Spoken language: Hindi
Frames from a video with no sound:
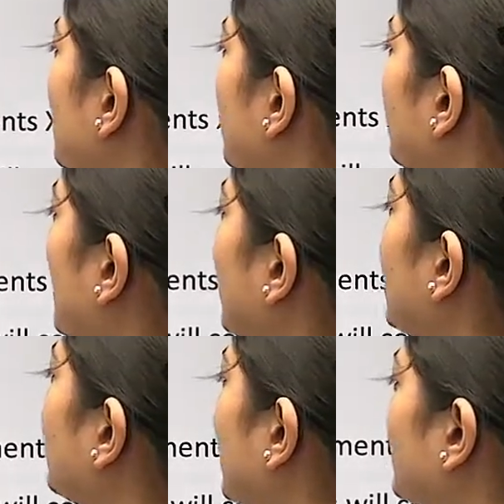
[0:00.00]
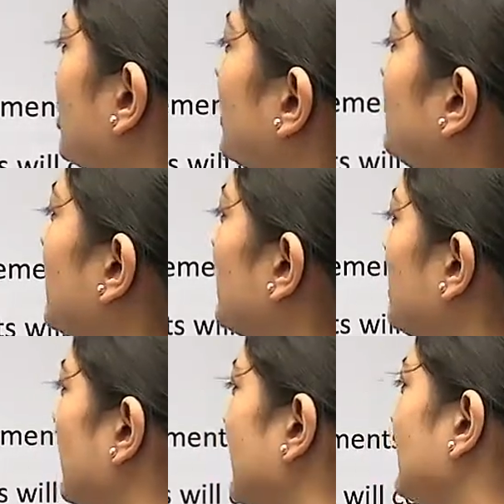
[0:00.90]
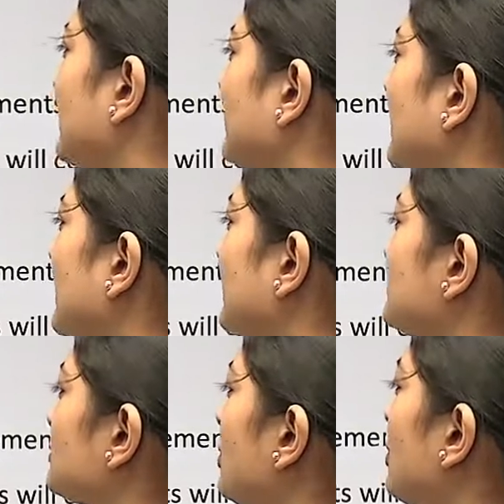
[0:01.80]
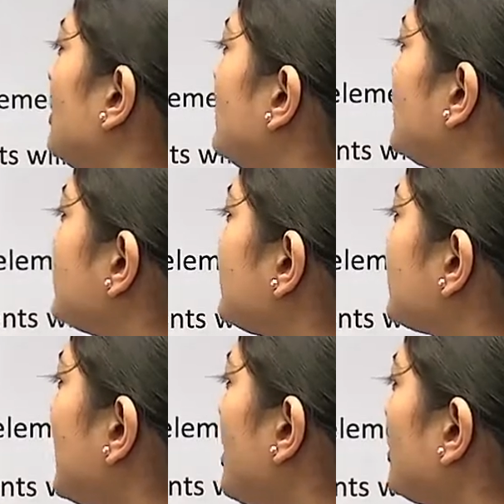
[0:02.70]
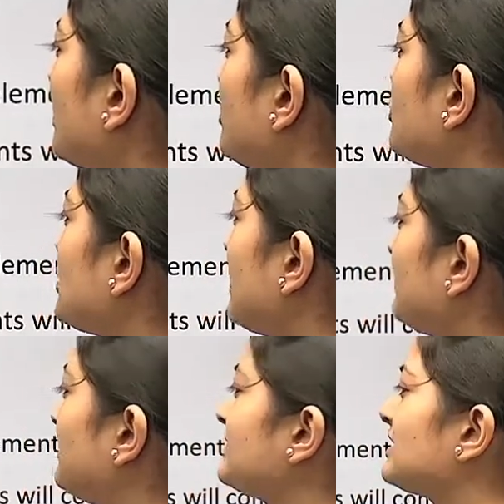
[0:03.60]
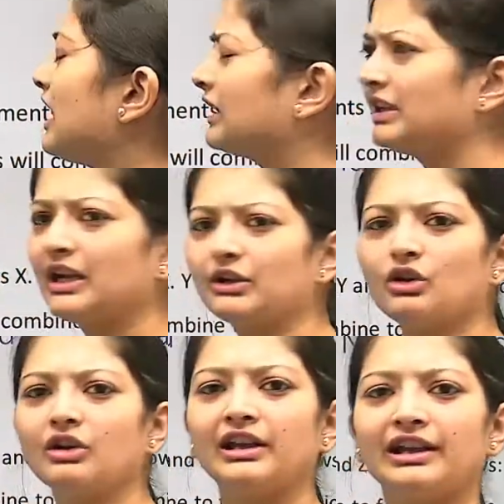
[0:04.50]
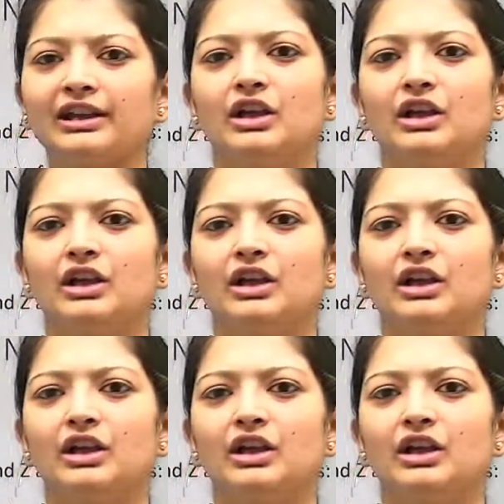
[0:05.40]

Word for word: है वो एक इलेक्ट्रॉन अपना डोनेट कर देगा किसको जिसके आउटर मोस्ट शेल में सात इलेक्ट्रॉन है